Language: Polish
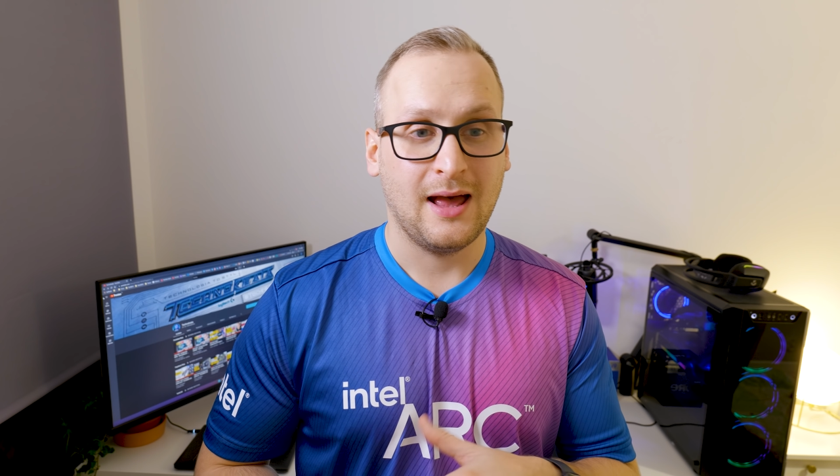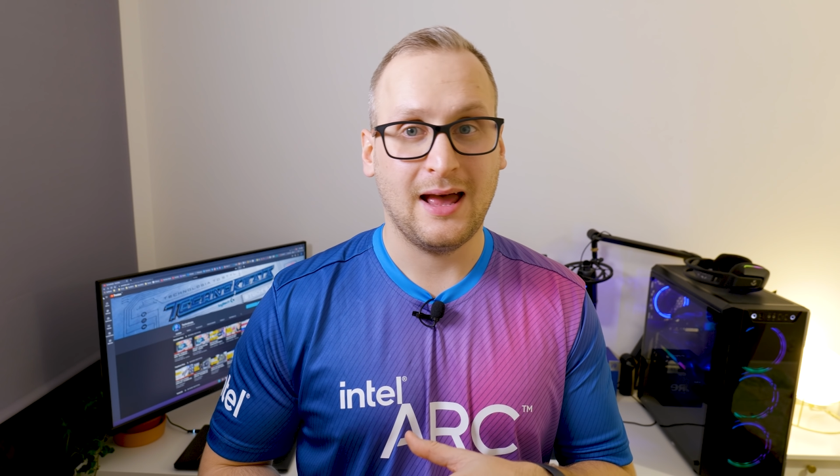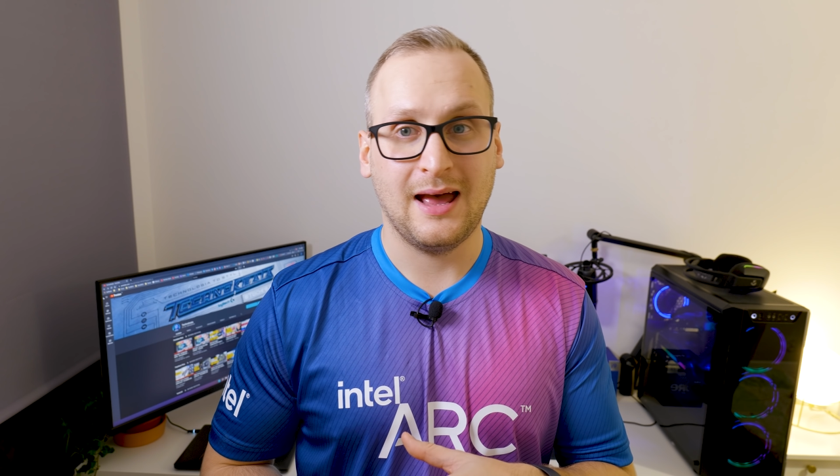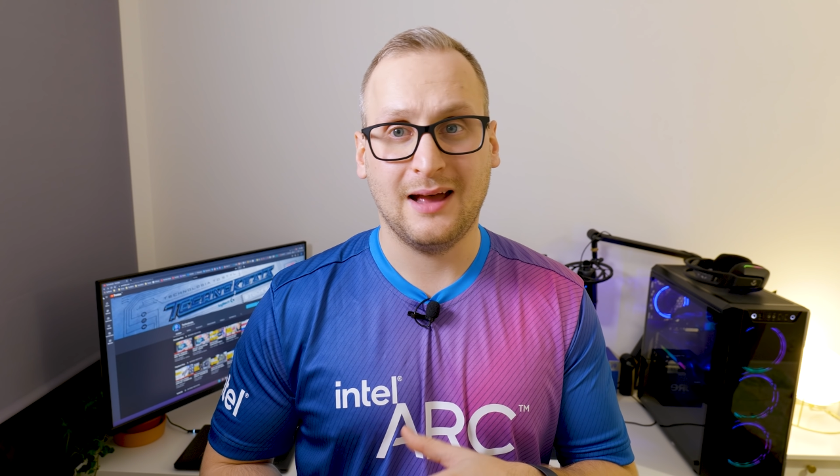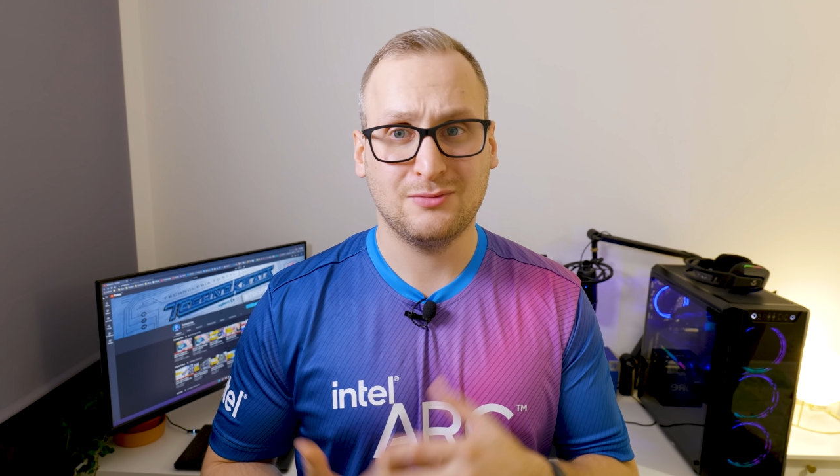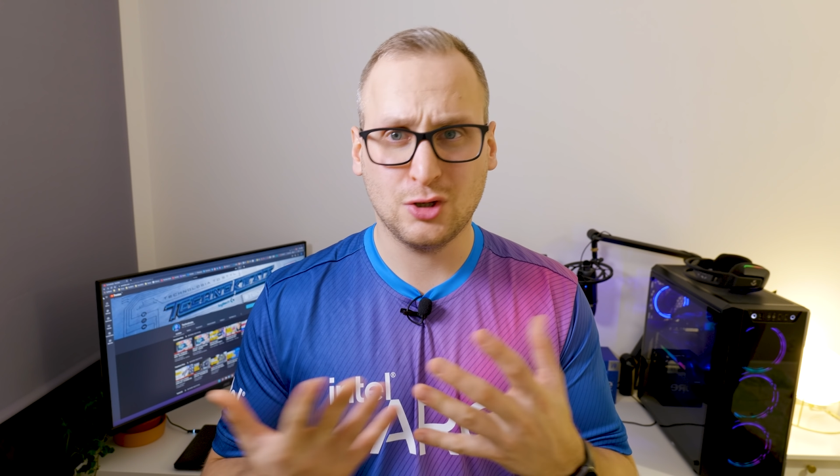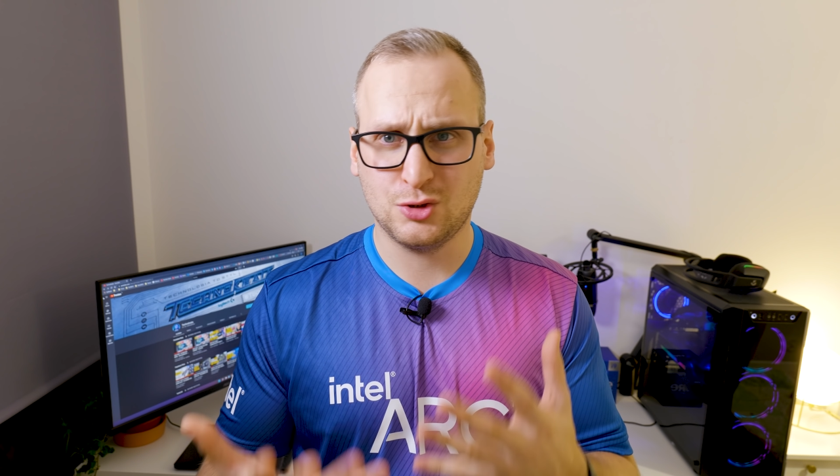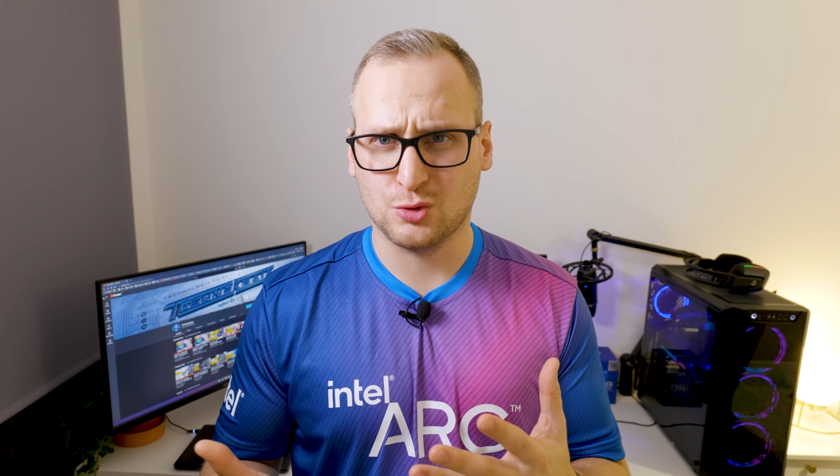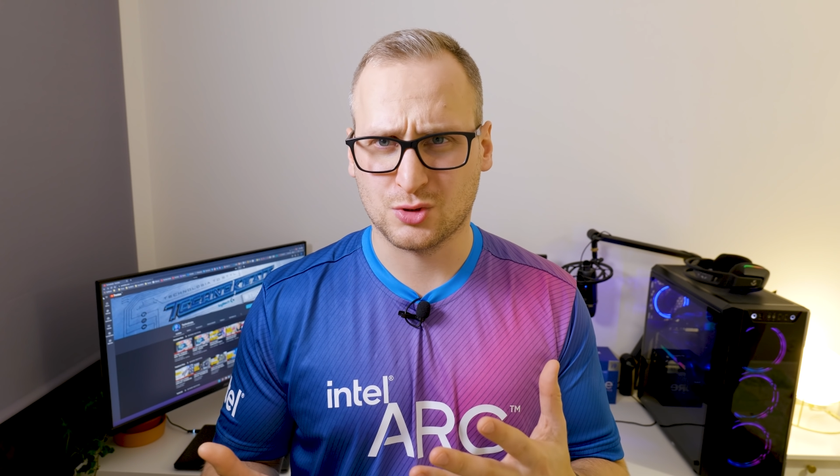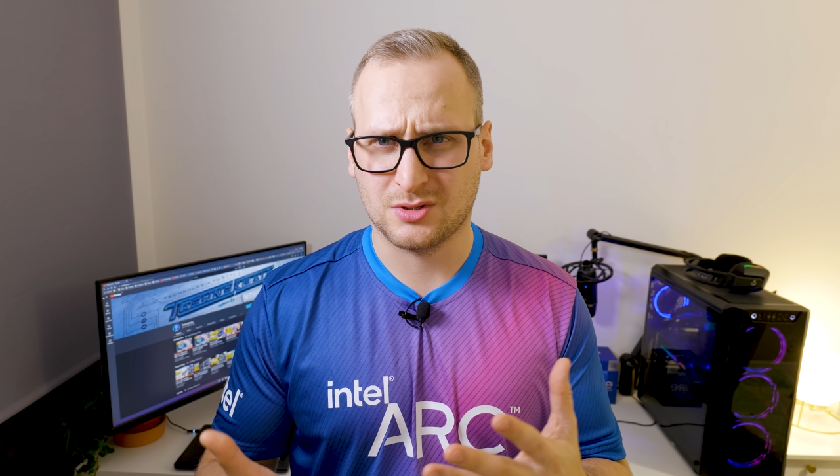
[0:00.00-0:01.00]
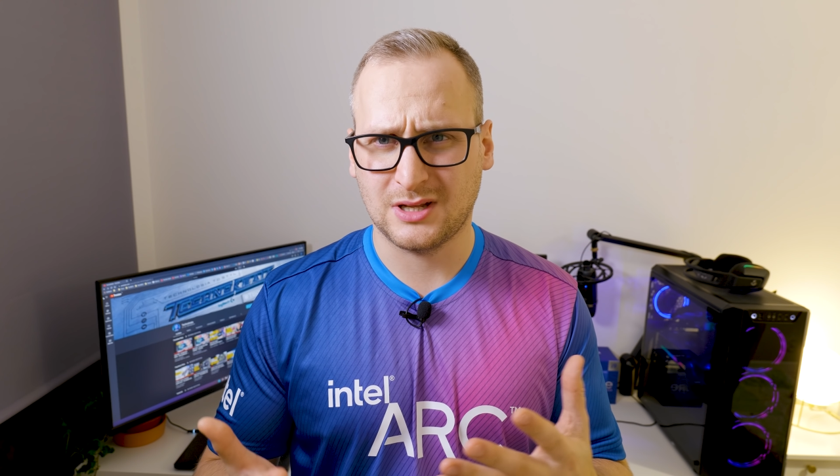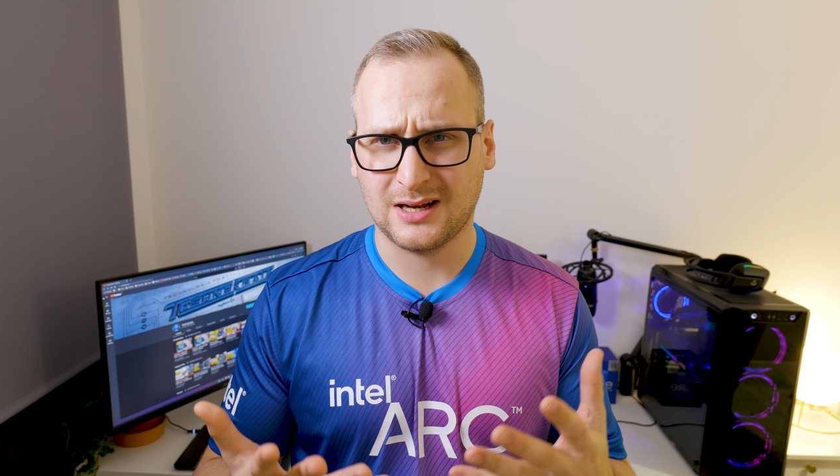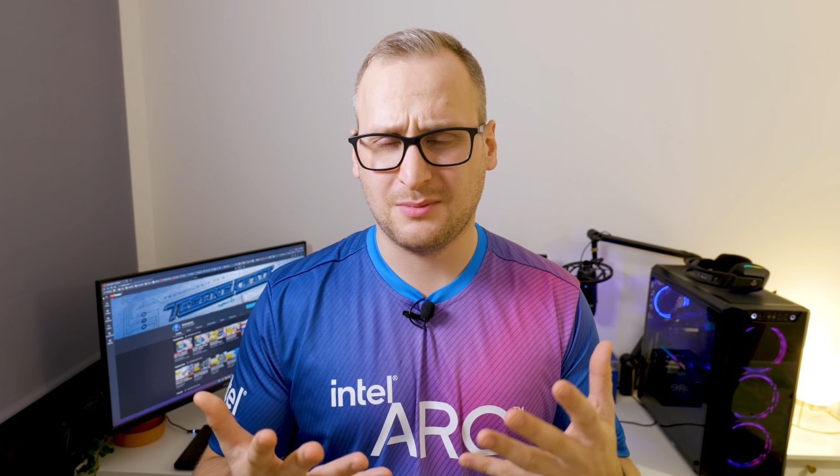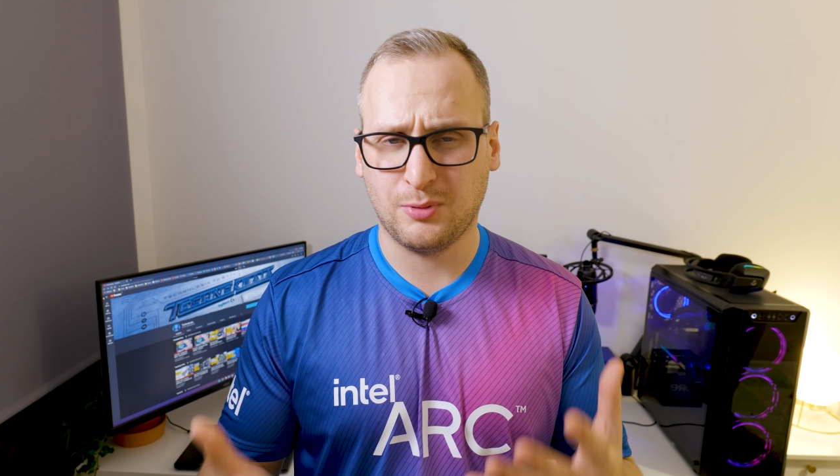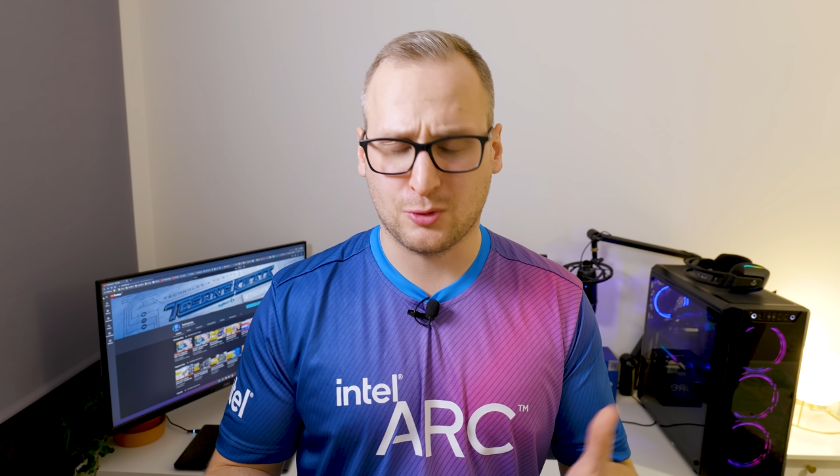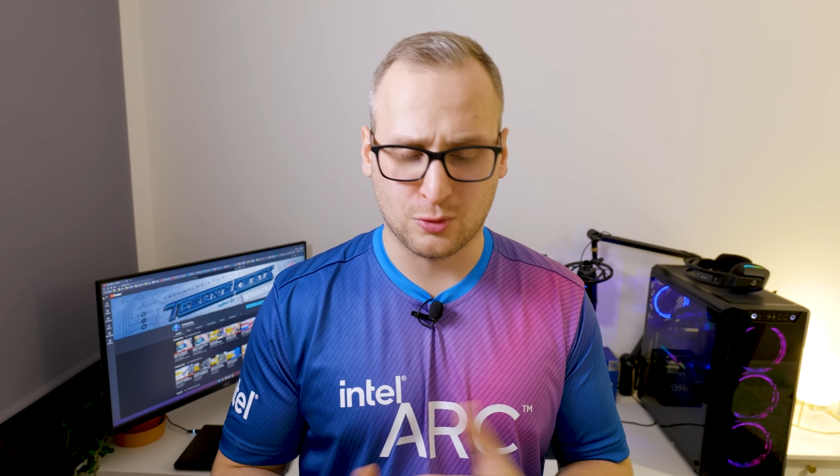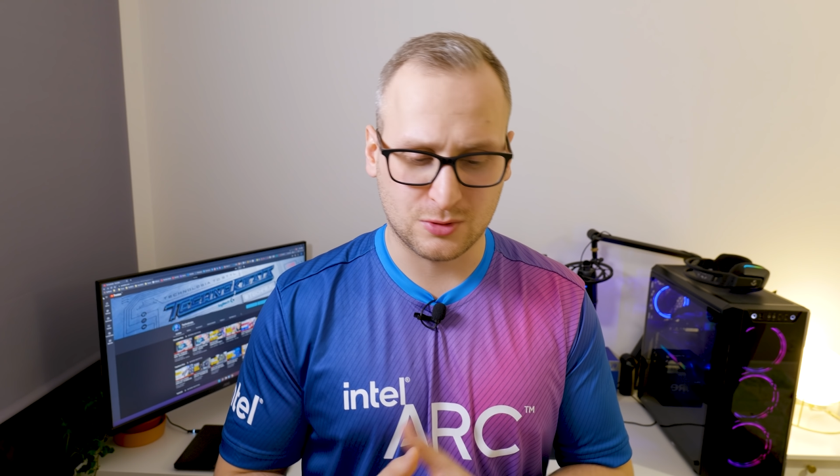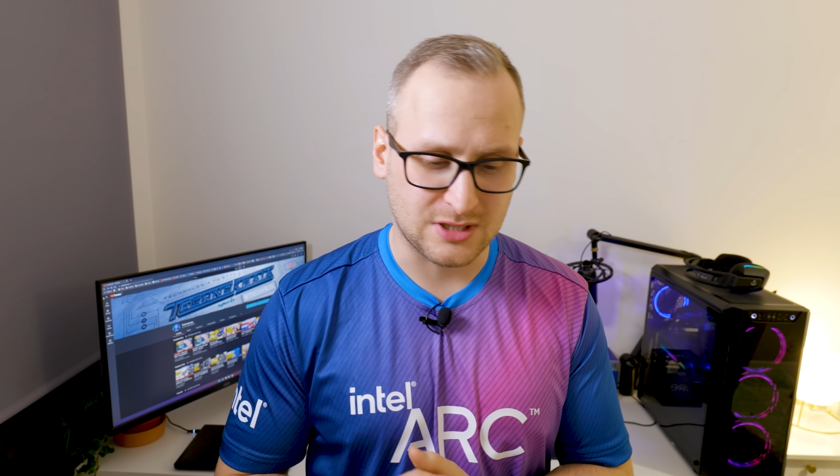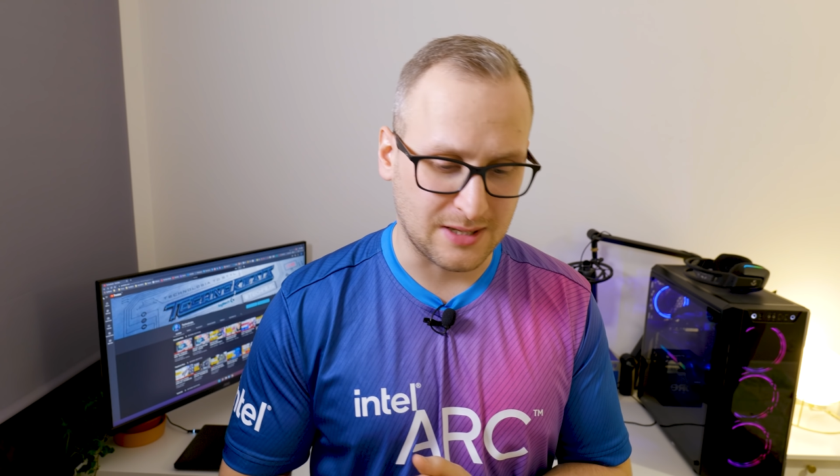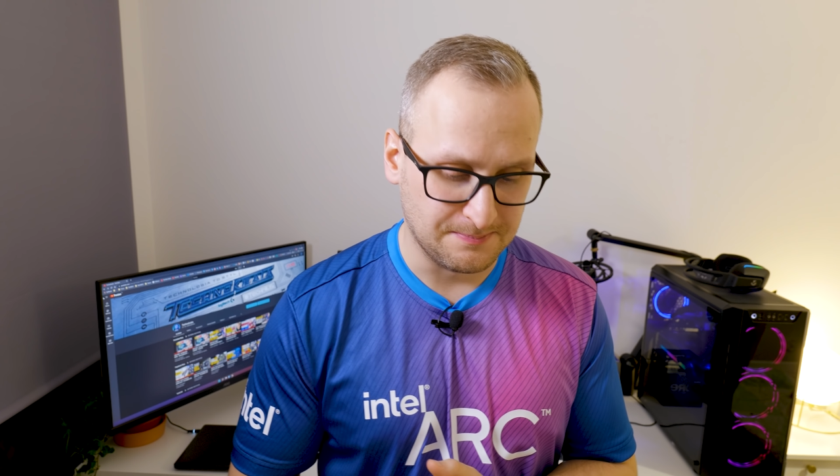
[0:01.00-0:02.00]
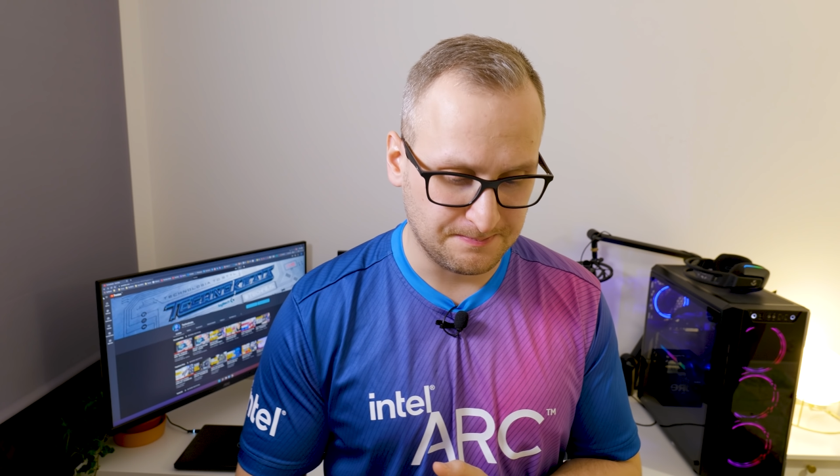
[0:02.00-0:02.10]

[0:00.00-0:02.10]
E, no i cóż, tak pokrótce.